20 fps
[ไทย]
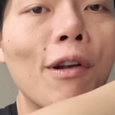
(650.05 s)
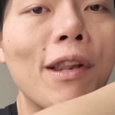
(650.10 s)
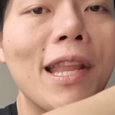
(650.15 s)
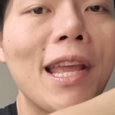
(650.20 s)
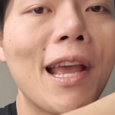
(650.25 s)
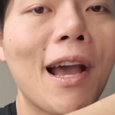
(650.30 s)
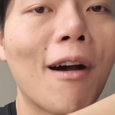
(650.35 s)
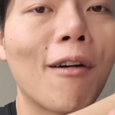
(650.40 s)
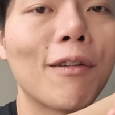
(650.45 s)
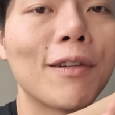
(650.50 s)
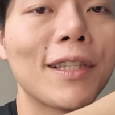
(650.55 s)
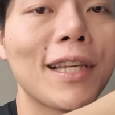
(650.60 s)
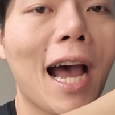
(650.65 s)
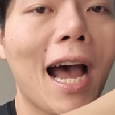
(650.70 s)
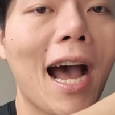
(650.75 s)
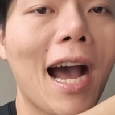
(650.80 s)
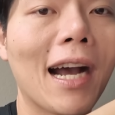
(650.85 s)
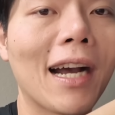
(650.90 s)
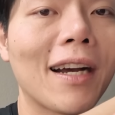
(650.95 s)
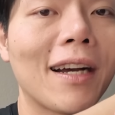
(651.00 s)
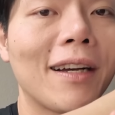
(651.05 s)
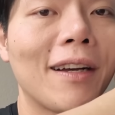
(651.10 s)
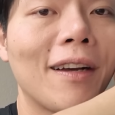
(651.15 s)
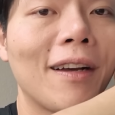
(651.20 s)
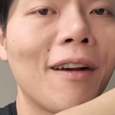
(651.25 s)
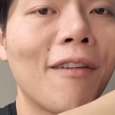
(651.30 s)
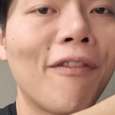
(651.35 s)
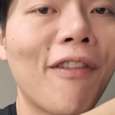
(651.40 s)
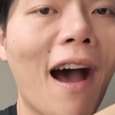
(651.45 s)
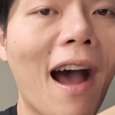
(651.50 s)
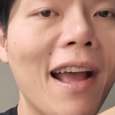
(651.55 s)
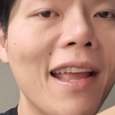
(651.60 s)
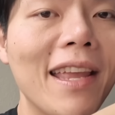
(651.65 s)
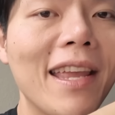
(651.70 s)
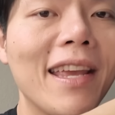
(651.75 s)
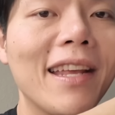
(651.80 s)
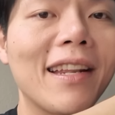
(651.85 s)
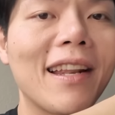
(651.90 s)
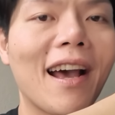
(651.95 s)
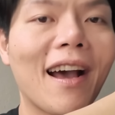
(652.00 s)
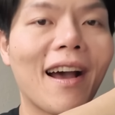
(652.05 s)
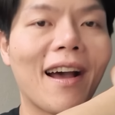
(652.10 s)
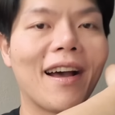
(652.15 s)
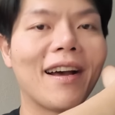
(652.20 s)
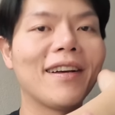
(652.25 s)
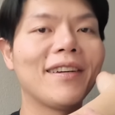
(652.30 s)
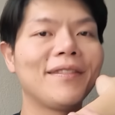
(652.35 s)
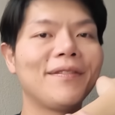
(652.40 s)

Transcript: คนเดียวจากฟาอีสนะฮะ